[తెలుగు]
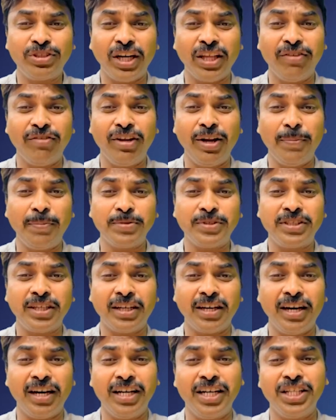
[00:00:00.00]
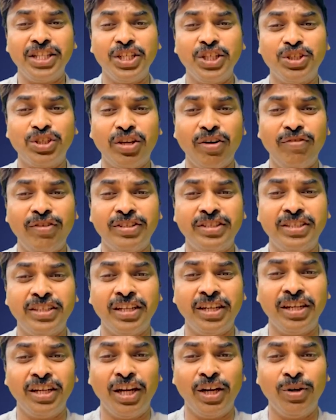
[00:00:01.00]
చదవని పుస్తకాన్ని
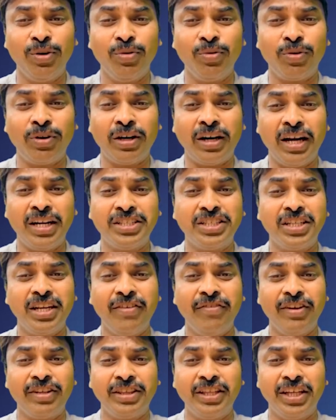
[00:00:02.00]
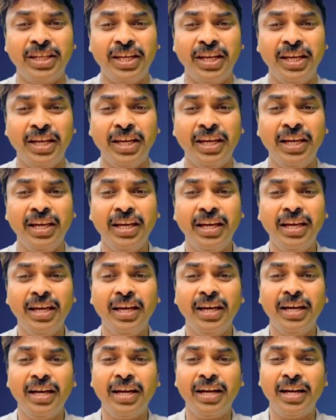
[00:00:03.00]
తీసుకువచ్చిన నన్ను కలిసిన వ్యక్తికి
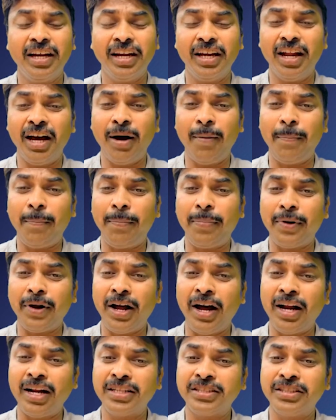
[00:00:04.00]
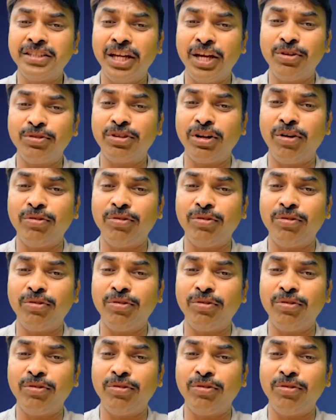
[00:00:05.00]
నా ప్రాణ స్నేహితుడు